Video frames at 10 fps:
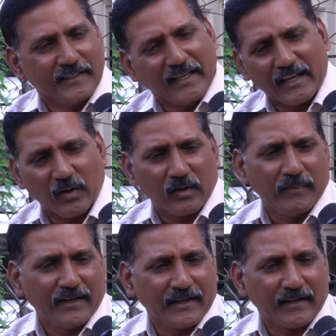ఏ
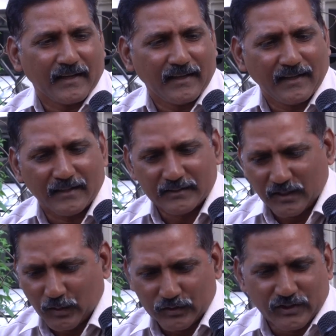గవర్నమెంట్ అయినా
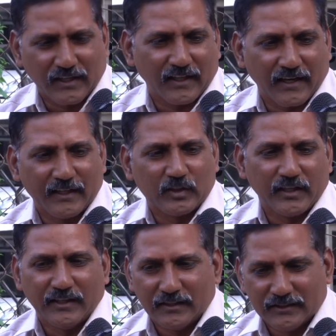ఏదో చిన్నది
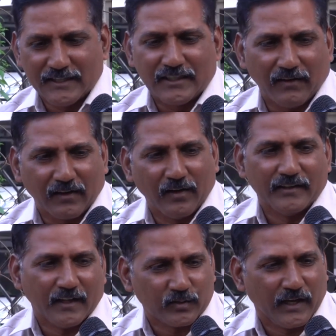రైతుకి ఇది చేసామనగా
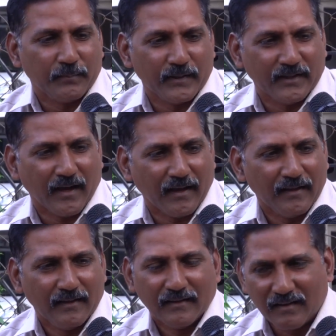దాంతో అయిపోయిద్దా
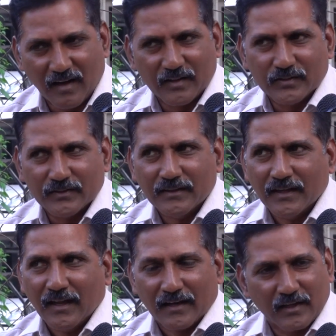కాదు
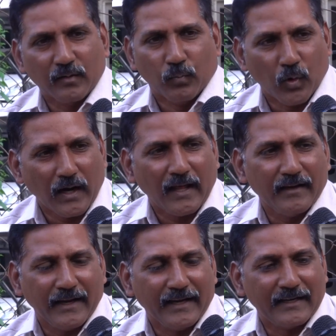మూలాలు
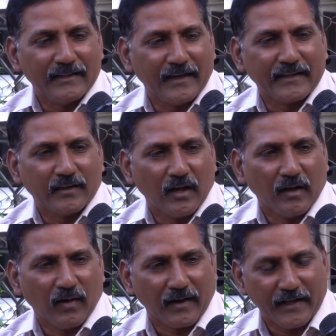ఏంటి దానికి
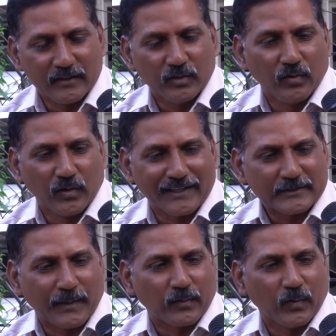వాళ్ళ రైతు
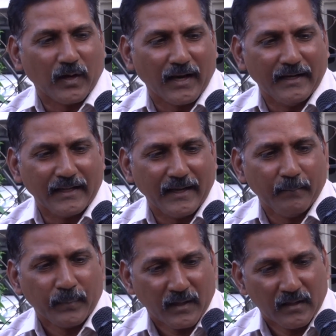కష్టపడకుండా ఉండాలంటే
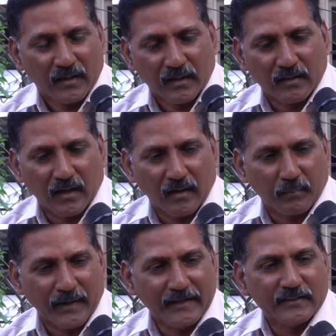
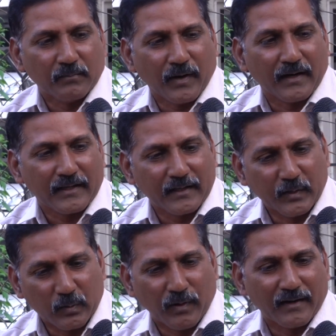పండించిన పంటకి
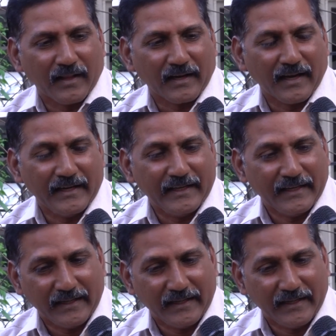గిట్టుబాటు ధర కానీ